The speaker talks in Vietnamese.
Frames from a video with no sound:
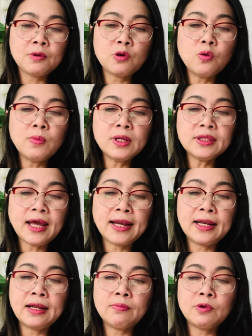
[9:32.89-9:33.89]
khu Bến
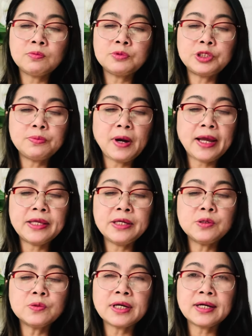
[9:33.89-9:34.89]
Thành là 1 triệu 7
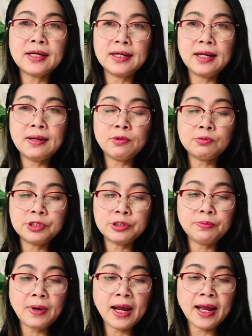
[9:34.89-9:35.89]
khu Tân Định là 1
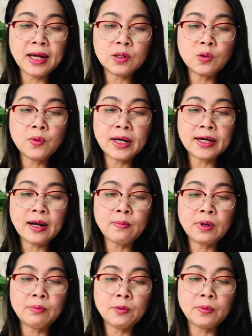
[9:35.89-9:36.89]
triệu 3 khu An Đông
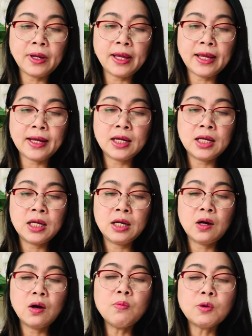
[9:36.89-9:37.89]
là 1 ngàn
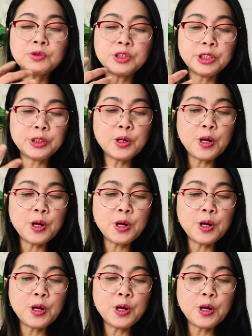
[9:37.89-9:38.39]
ở 1 triệu